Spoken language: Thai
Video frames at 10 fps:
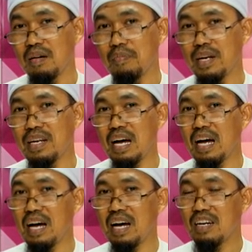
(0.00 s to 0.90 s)
บรรดา
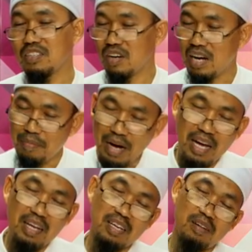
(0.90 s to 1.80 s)
ซอฮาบะ
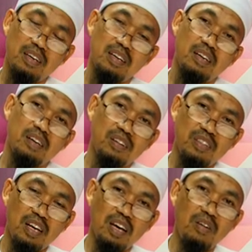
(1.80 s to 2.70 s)
ห์นะรอ
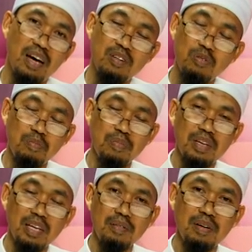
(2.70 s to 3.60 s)
ฎิยัลลอฮุอันฮุม
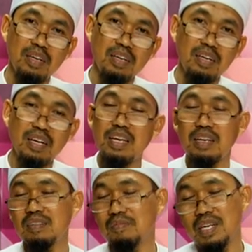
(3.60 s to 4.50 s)
นะครับก็เห็น
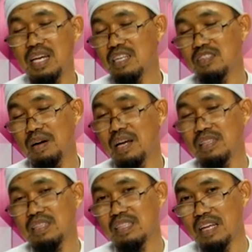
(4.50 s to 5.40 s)
บรรดาซอฮาบะห์
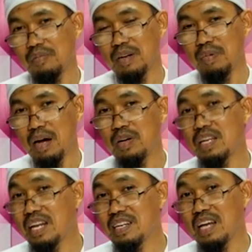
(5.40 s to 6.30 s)
ทำกันมาเพราะ
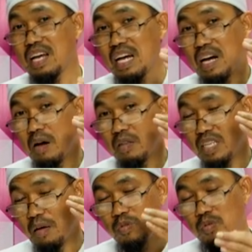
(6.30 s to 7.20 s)
ฉะนั้น
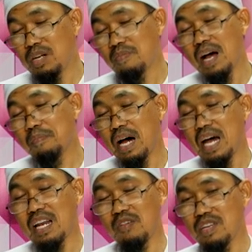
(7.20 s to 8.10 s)
จำนวนมากมา
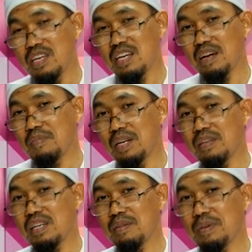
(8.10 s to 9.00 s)
ยเหล่านี้เนี่ยมัน
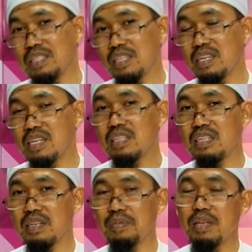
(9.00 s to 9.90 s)
เคยเป็นสิ่งที่ยึด
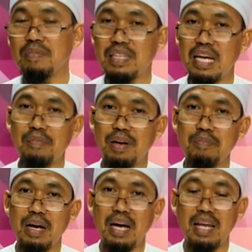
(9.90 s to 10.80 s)
ถือปฏิบัติตามกัน
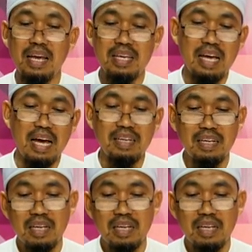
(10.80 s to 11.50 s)
มาและอีกอย่างนึง